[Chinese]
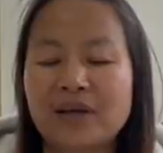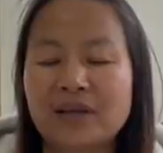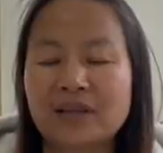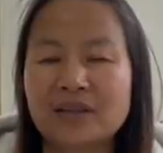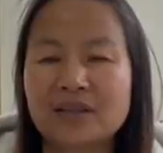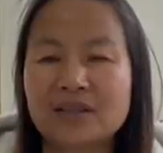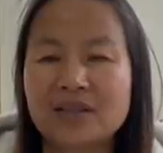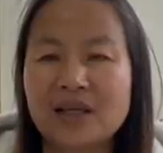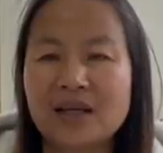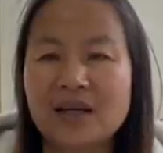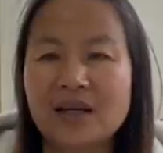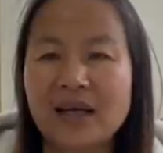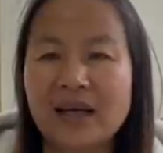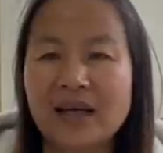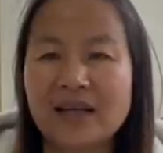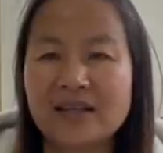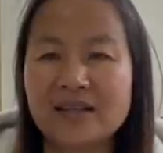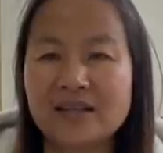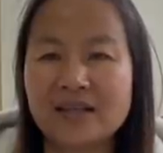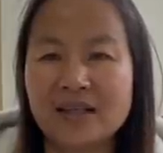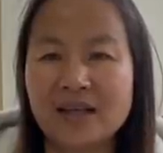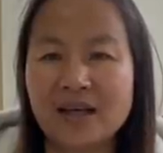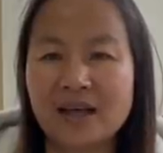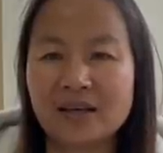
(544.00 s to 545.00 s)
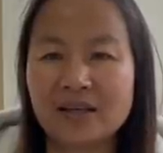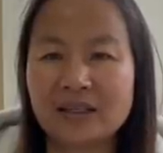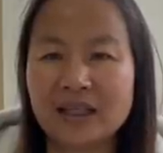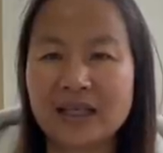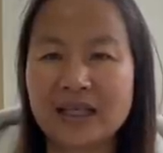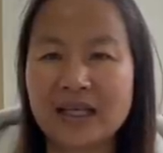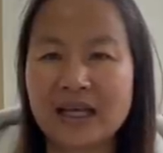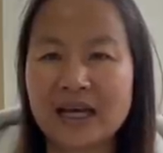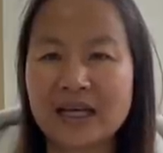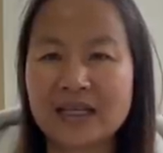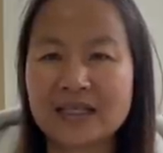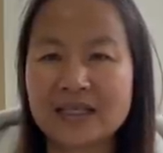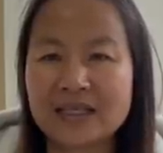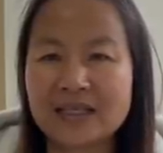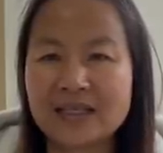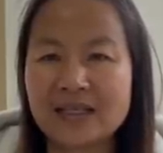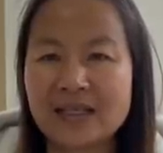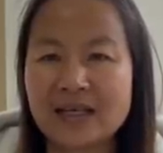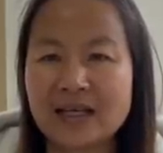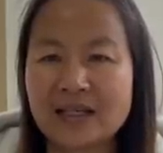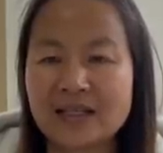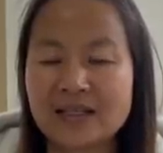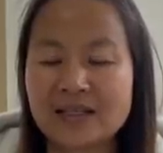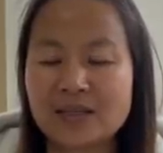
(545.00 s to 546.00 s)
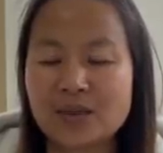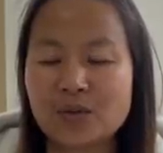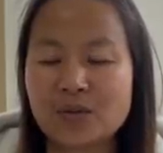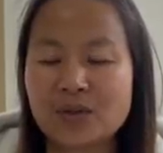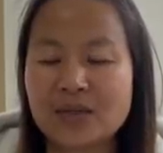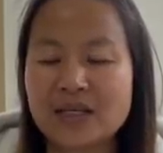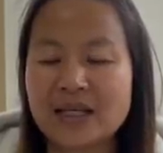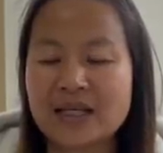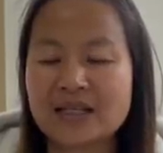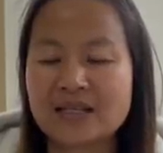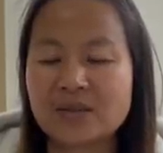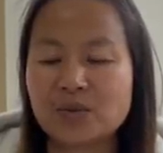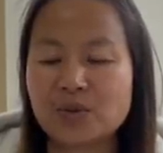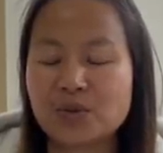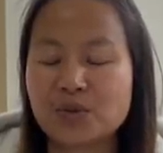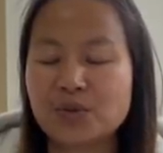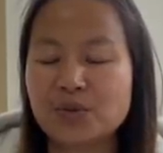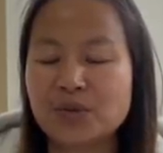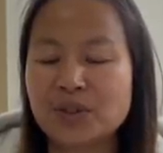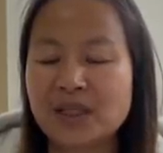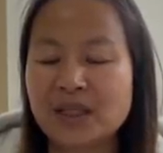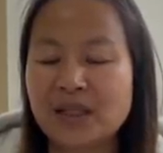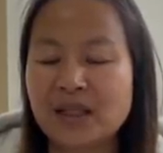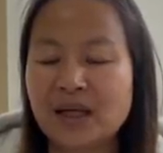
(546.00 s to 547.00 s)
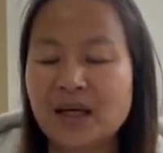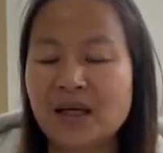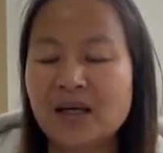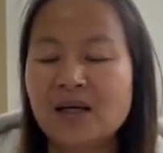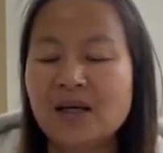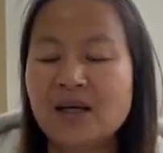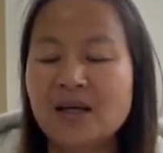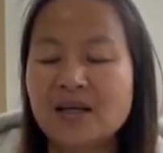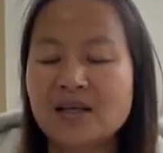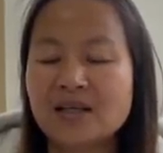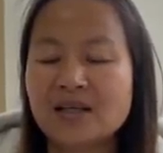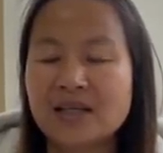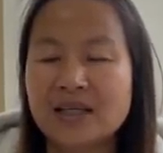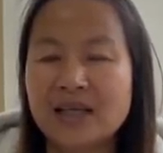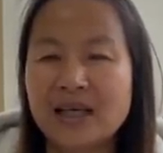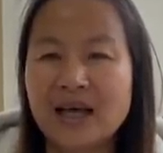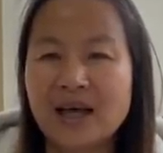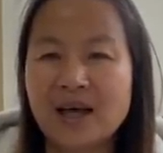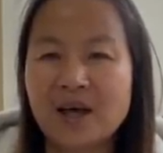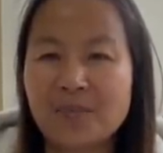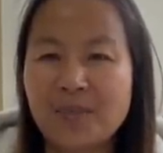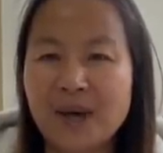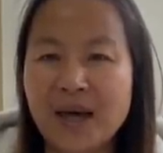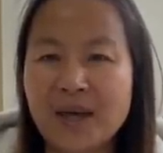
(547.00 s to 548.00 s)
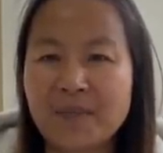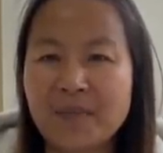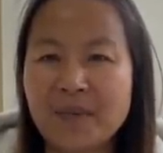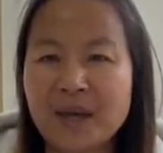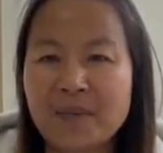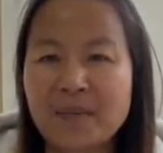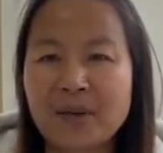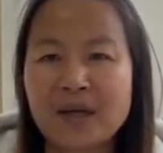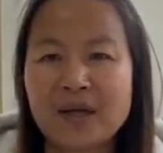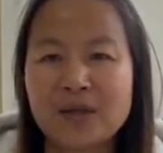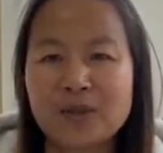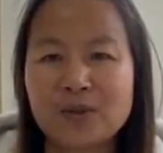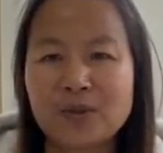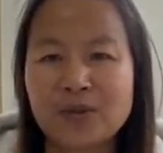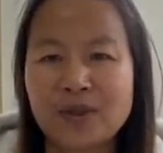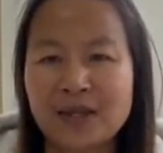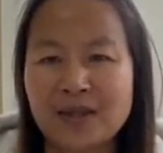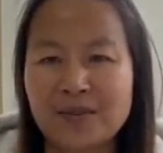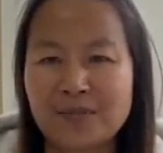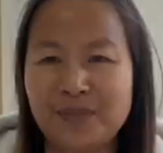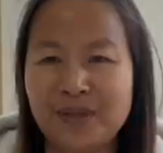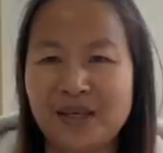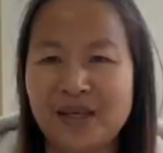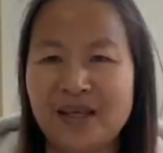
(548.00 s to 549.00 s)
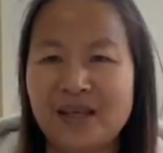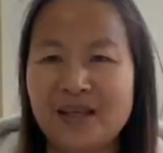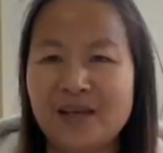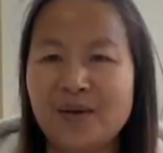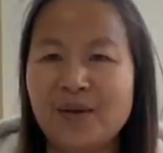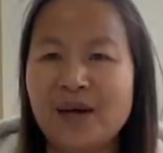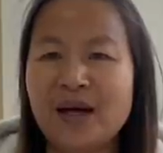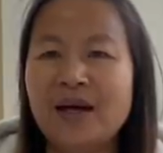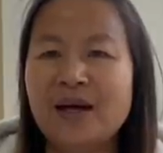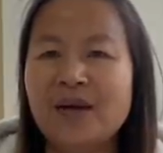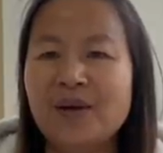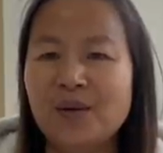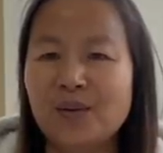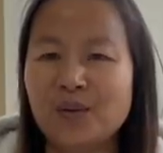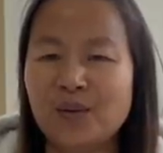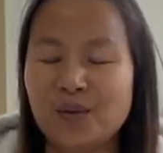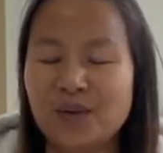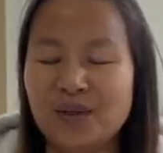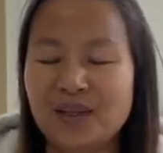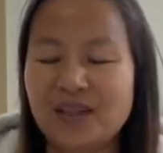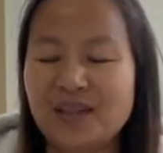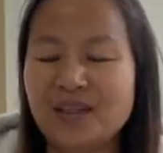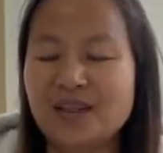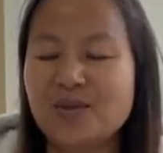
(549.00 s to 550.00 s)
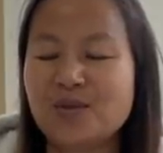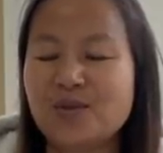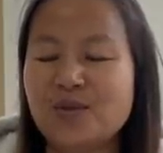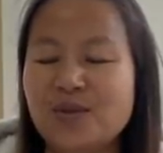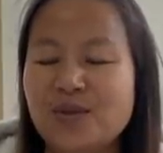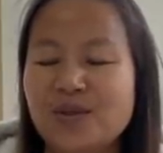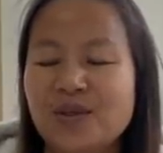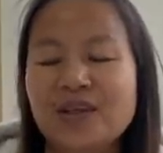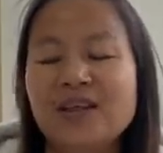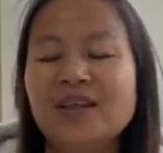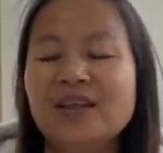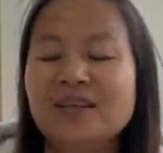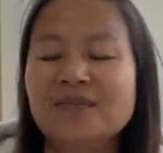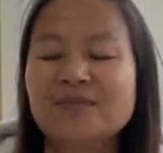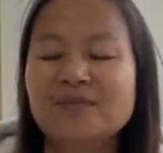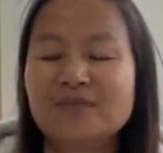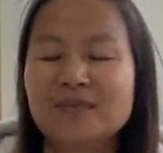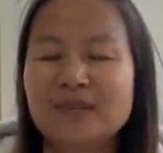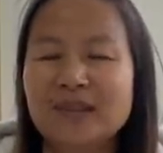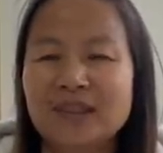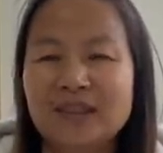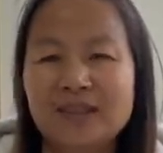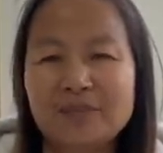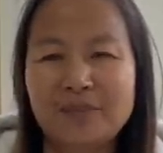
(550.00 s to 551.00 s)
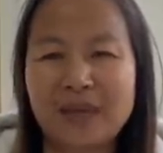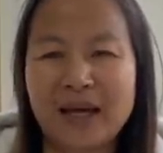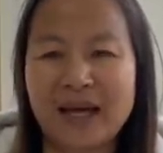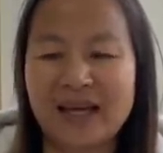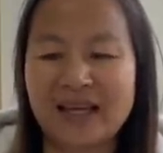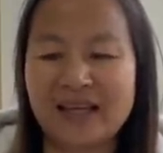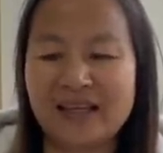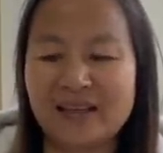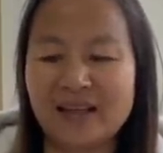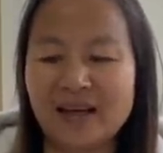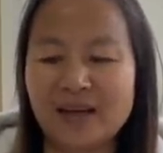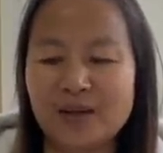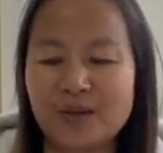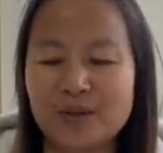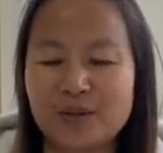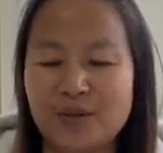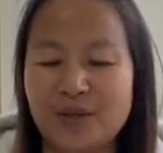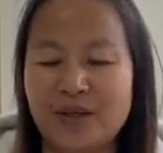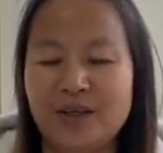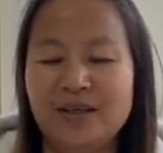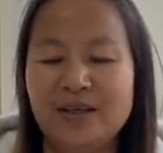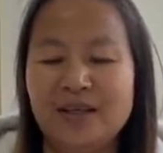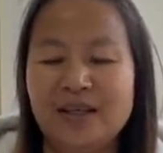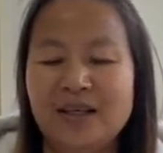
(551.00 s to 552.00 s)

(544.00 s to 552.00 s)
子，将来这些澳大利亚和新西兰这些国家怎么处理呢？是银行拍卖吗？如果很便宜的话，我一定去拍一套去。